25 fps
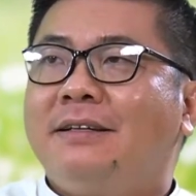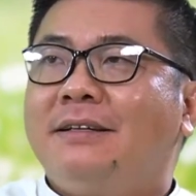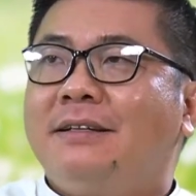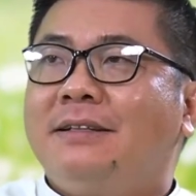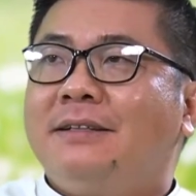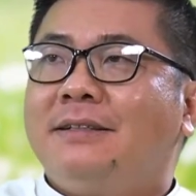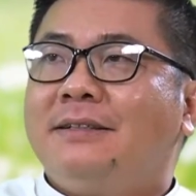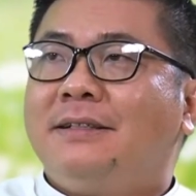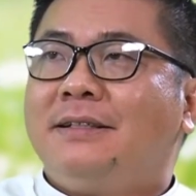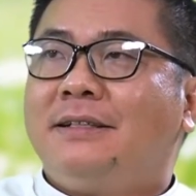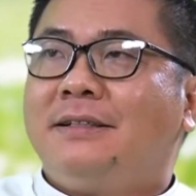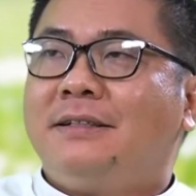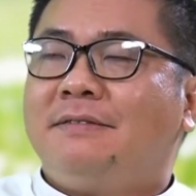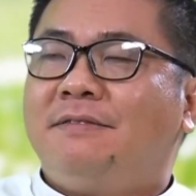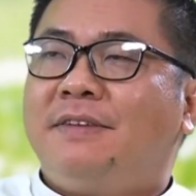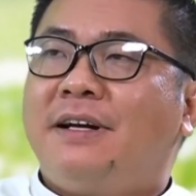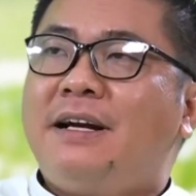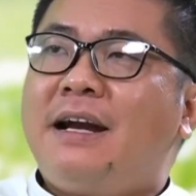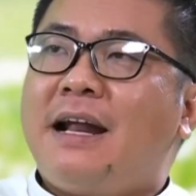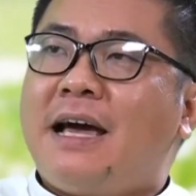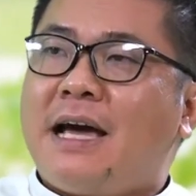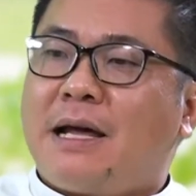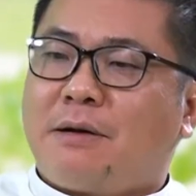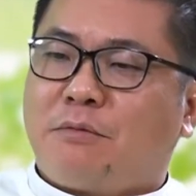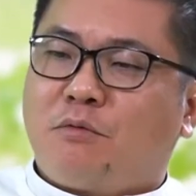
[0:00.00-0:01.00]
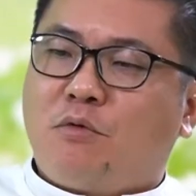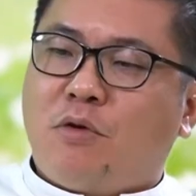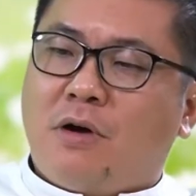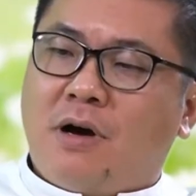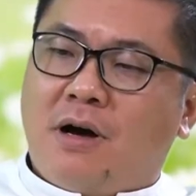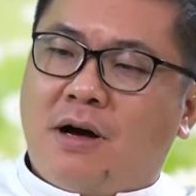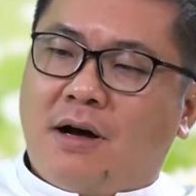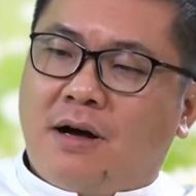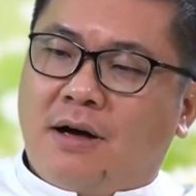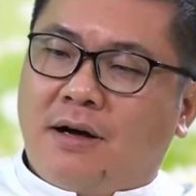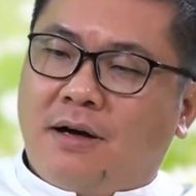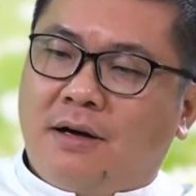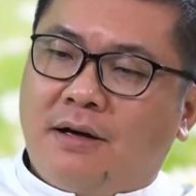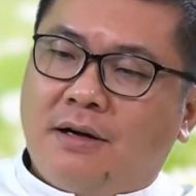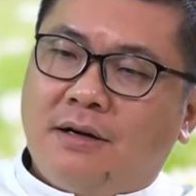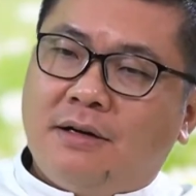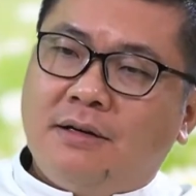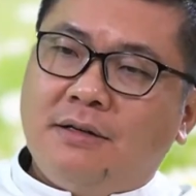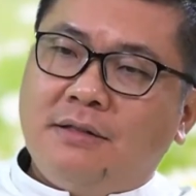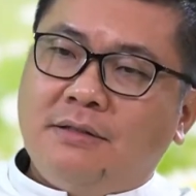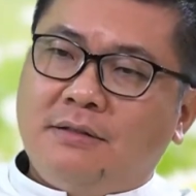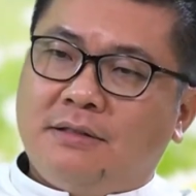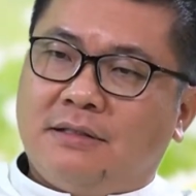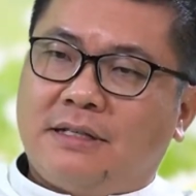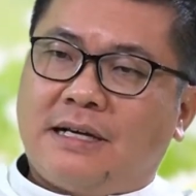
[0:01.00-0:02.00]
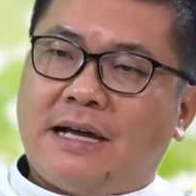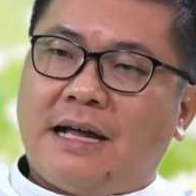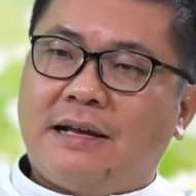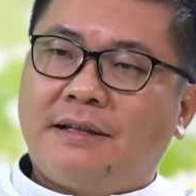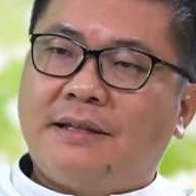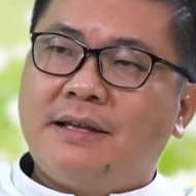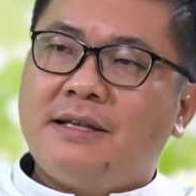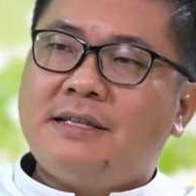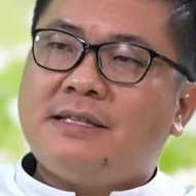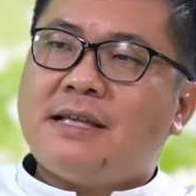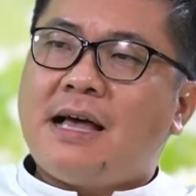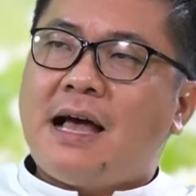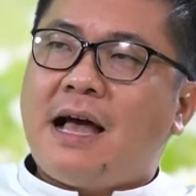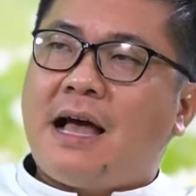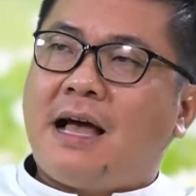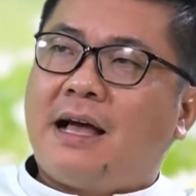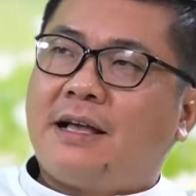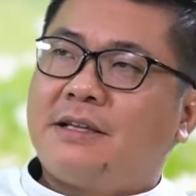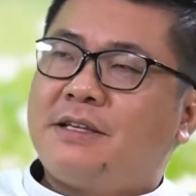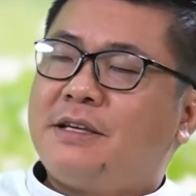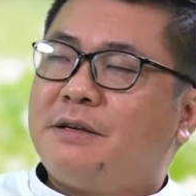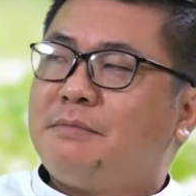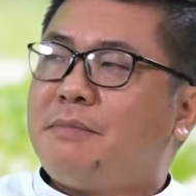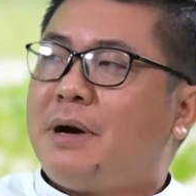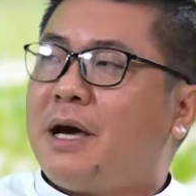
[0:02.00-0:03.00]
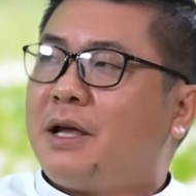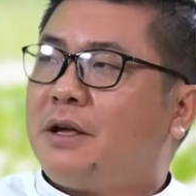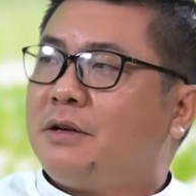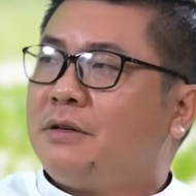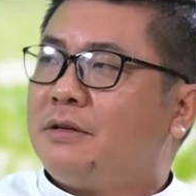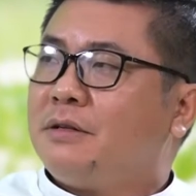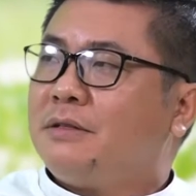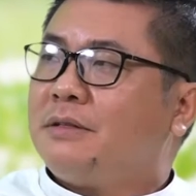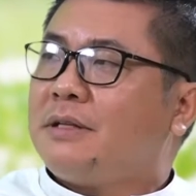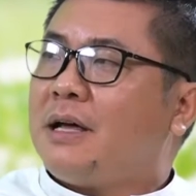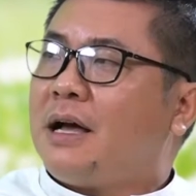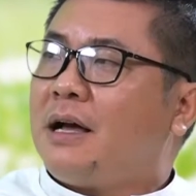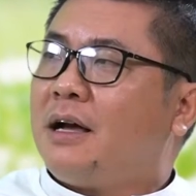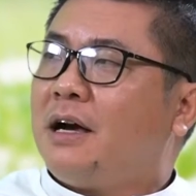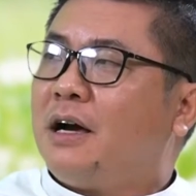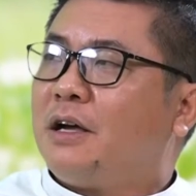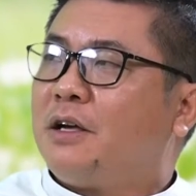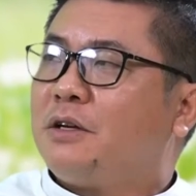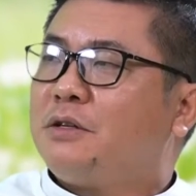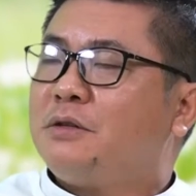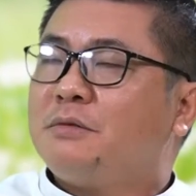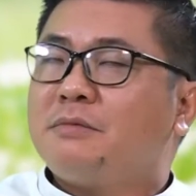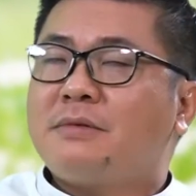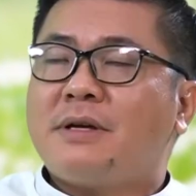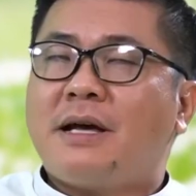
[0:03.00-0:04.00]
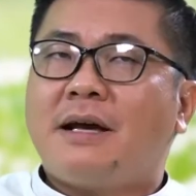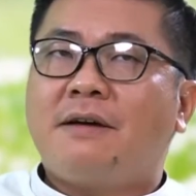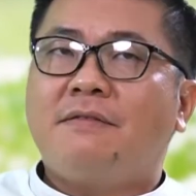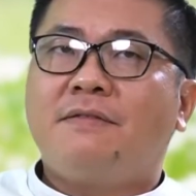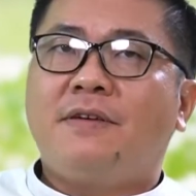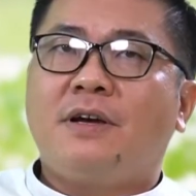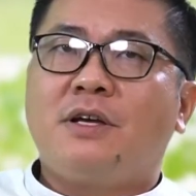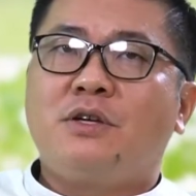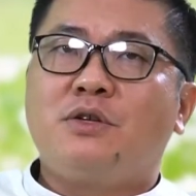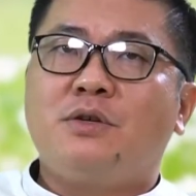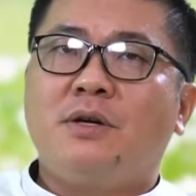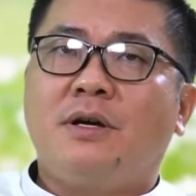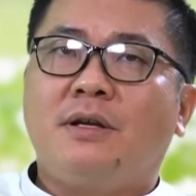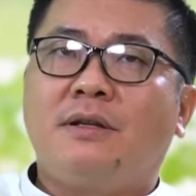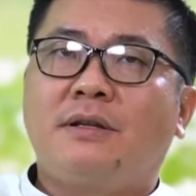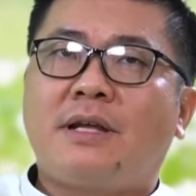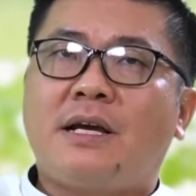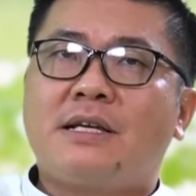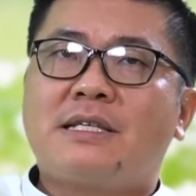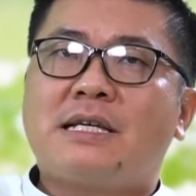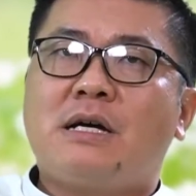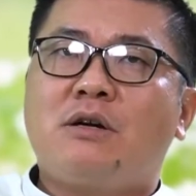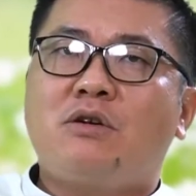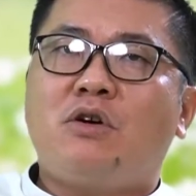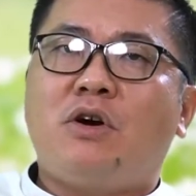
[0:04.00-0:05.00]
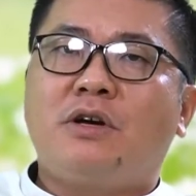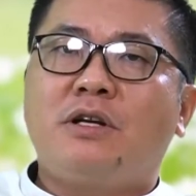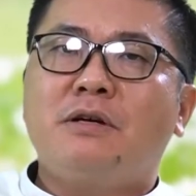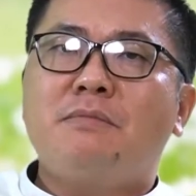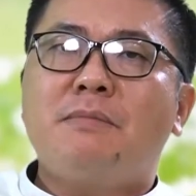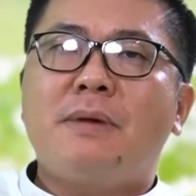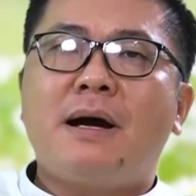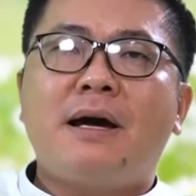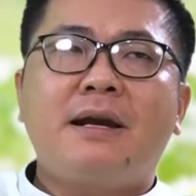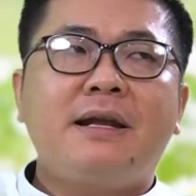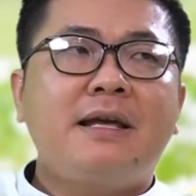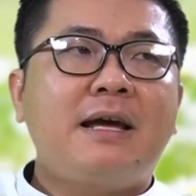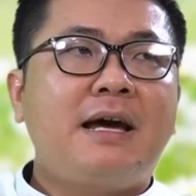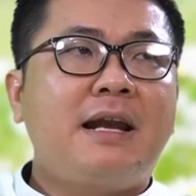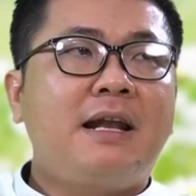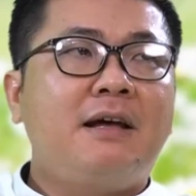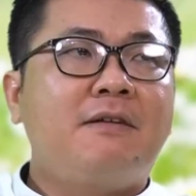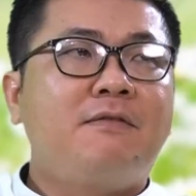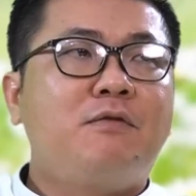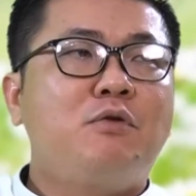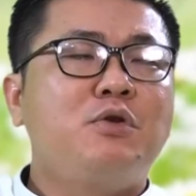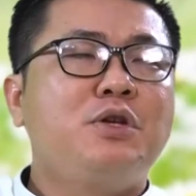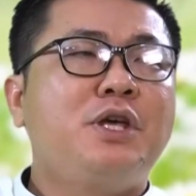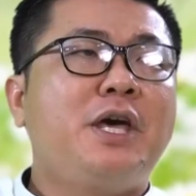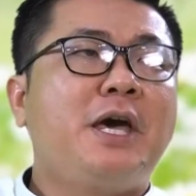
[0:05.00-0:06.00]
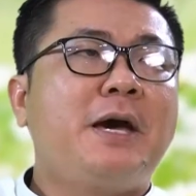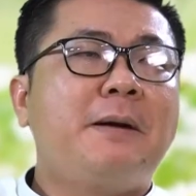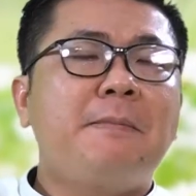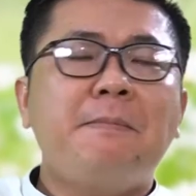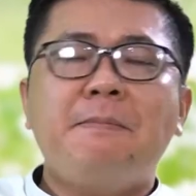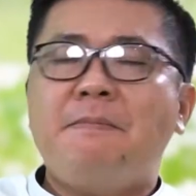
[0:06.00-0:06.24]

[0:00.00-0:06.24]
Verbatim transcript: à, vấn nạn của khán thính giả trình bày cho chúng ta gửi cho chúng ta về chuyện tại sao gọi đức maria là vô nhiễm